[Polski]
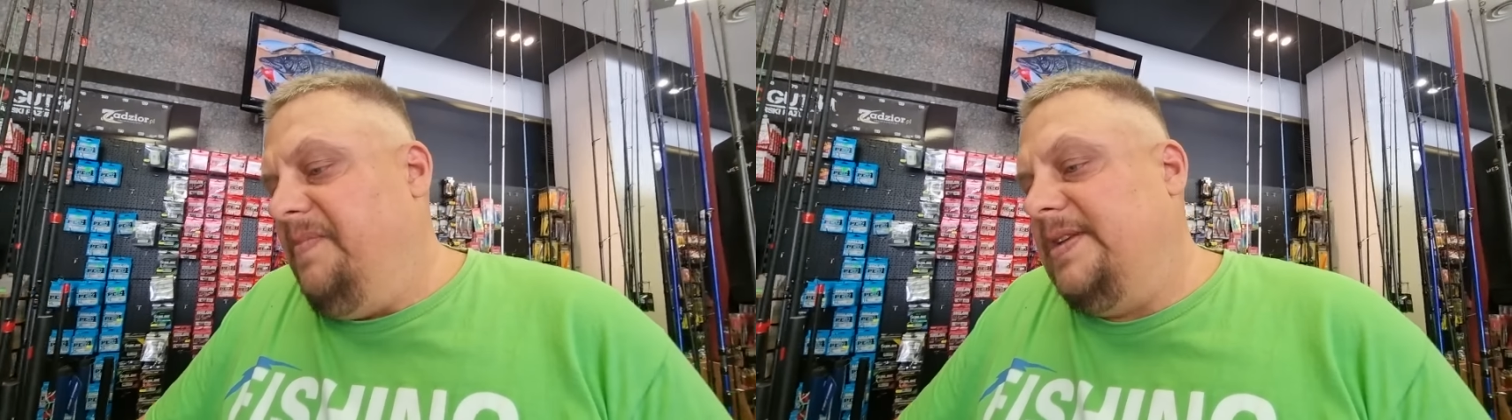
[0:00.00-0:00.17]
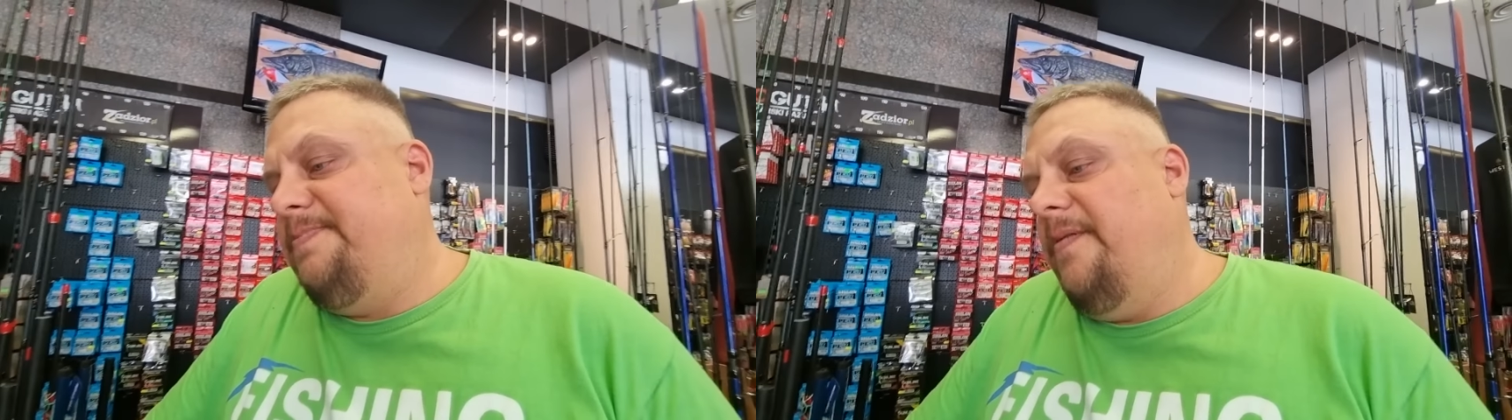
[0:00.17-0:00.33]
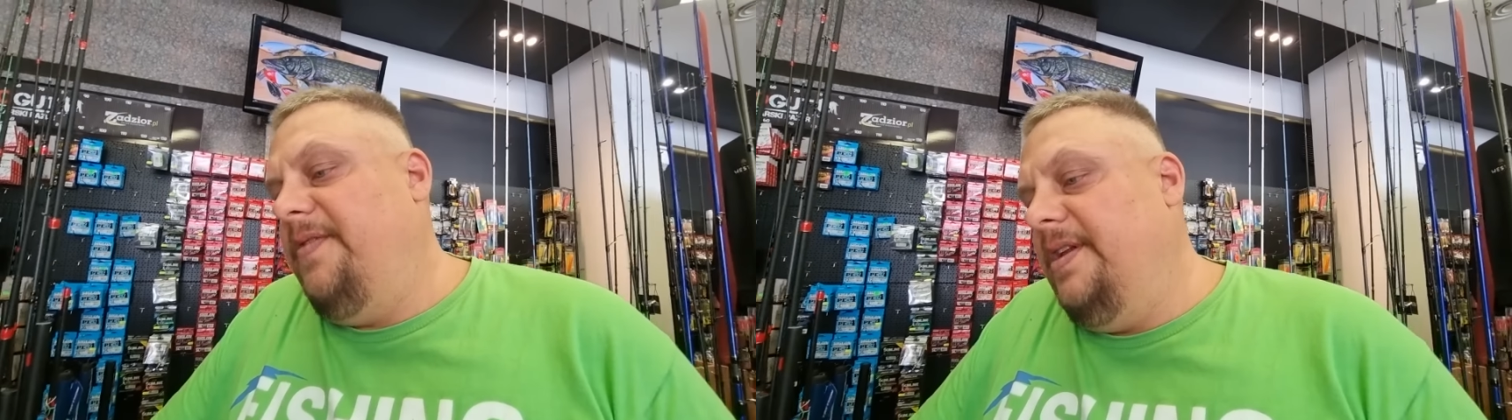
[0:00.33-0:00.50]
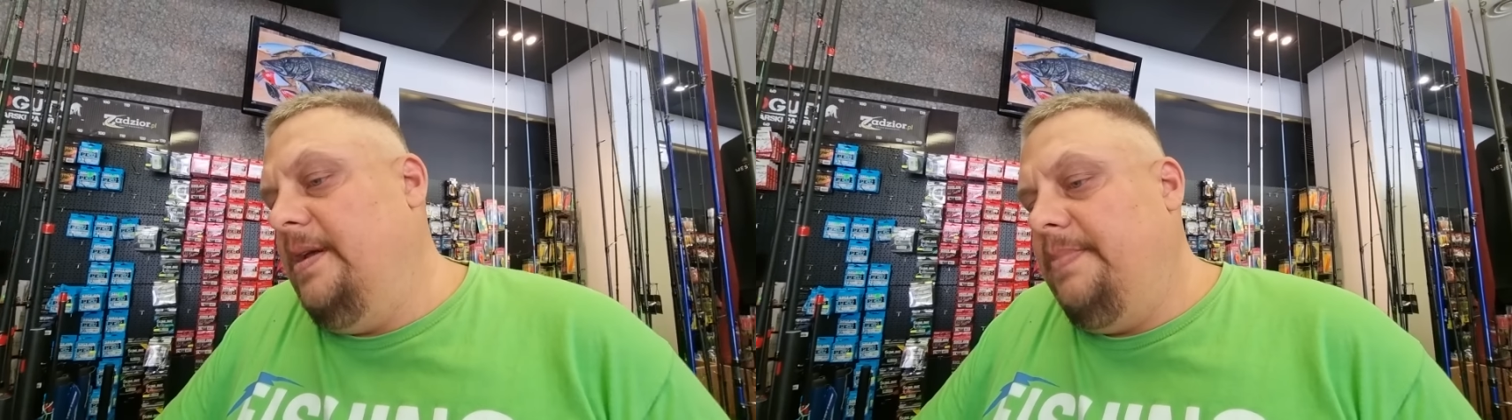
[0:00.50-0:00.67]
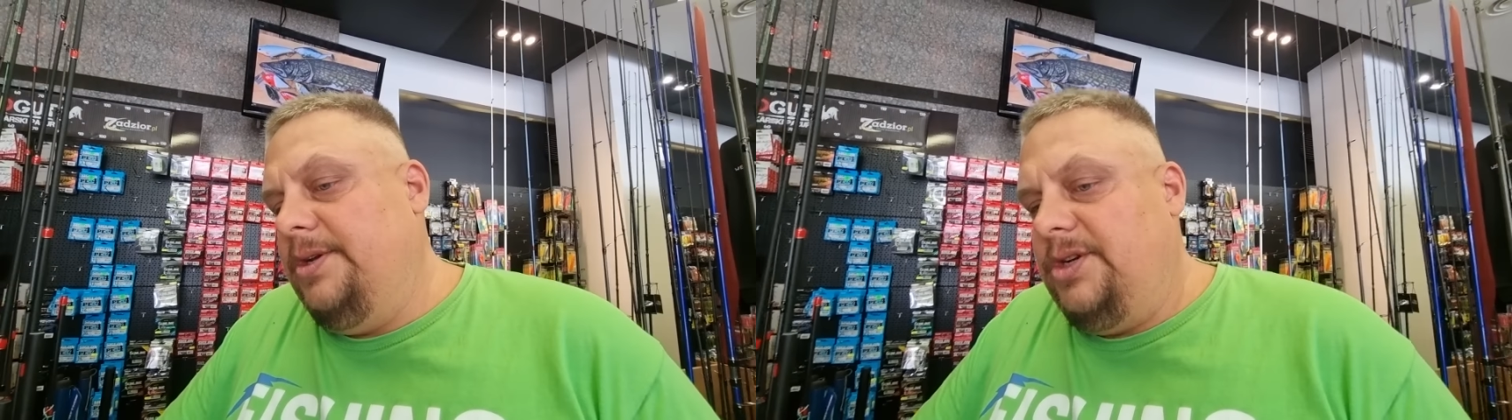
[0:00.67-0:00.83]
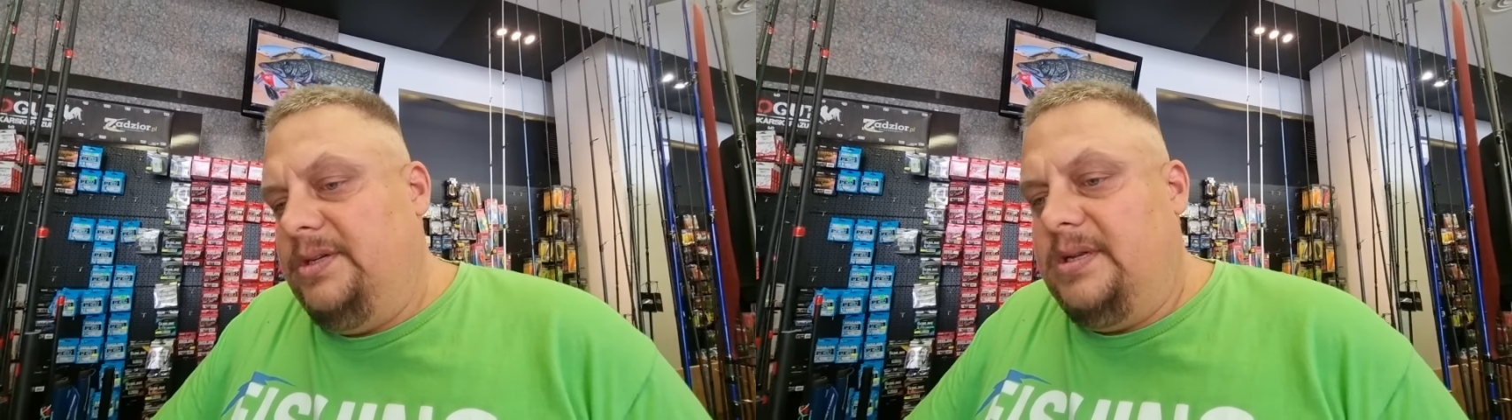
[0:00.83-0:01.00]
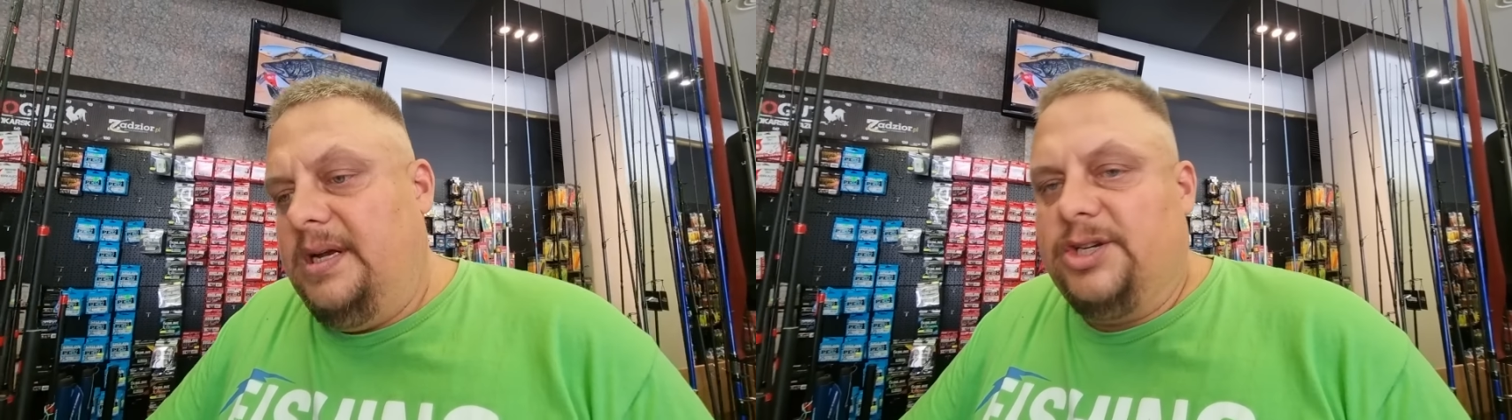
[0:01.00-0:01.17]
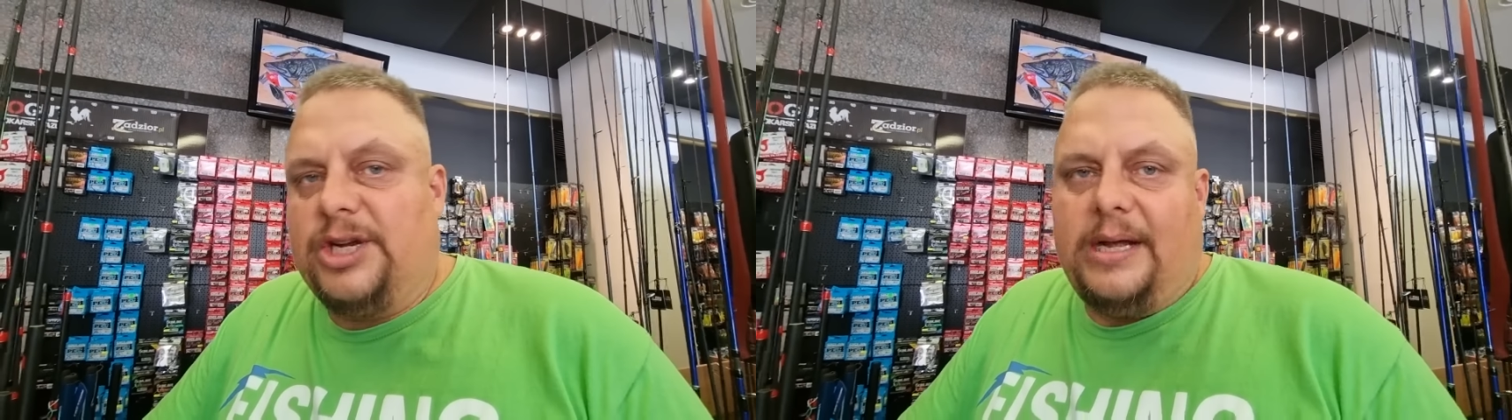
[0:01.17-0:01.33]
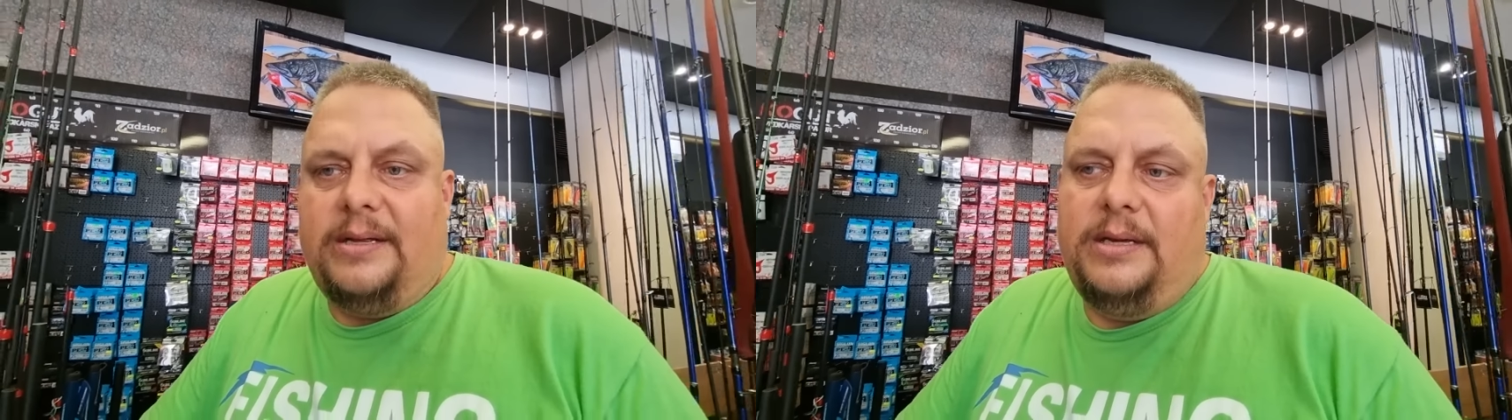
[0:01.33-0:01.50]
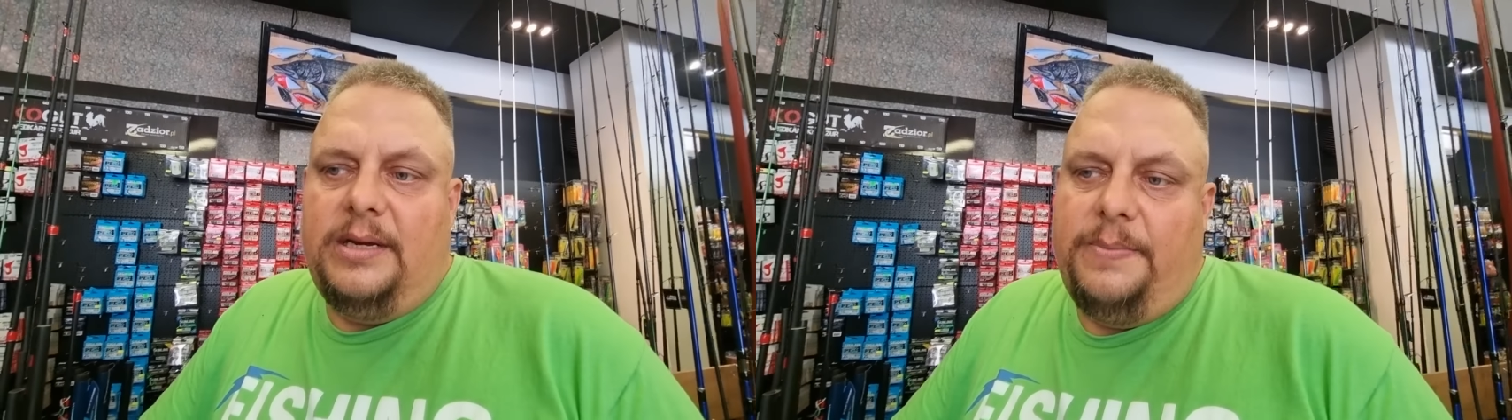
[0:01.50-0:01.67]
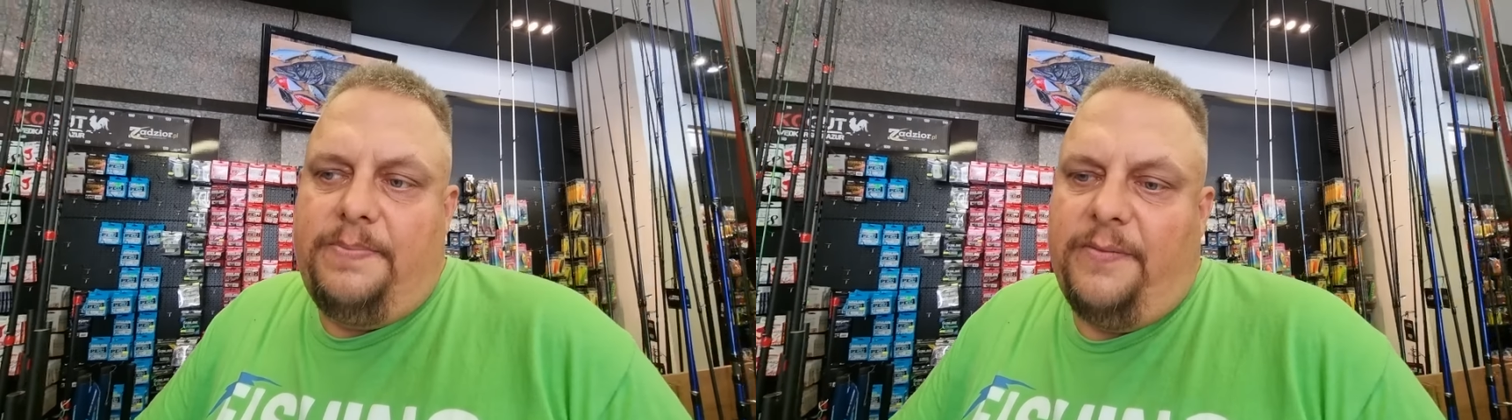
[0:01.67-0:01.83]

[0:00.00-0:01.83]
więc powinny być i i